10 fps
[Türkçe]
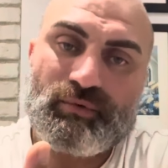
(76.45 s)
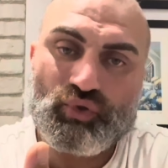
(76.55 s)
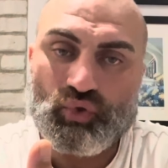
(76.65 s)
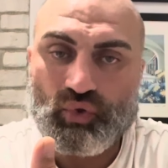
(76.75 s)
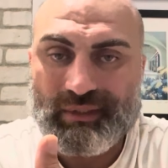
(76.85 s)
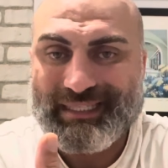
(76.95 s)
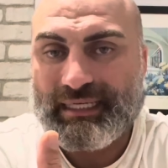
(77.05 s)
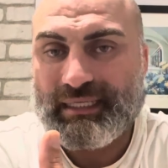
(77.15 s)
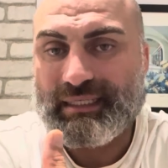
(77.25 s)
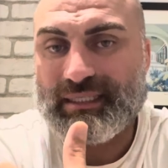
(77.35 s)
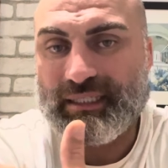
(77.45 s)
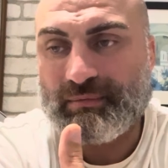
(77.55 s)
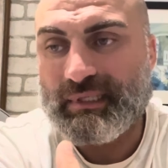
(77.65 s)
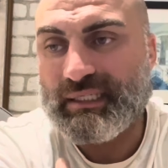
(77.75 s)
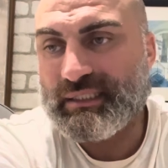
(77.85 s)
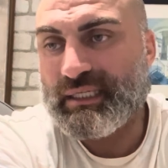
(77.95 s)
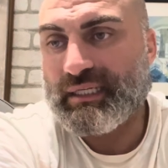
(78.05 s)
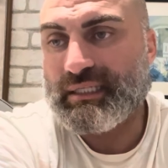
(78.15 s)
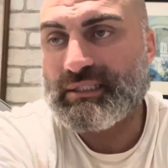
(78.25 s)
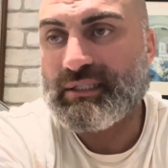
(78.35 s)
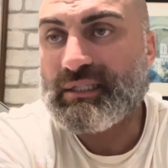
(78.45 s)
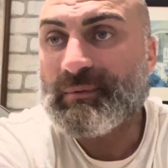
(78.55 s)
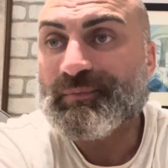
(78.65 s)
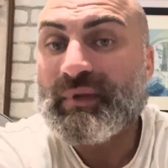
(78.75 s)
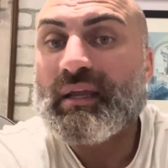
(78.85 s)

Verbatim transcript: bir su yükleyerek gitmeniz gerekecektir.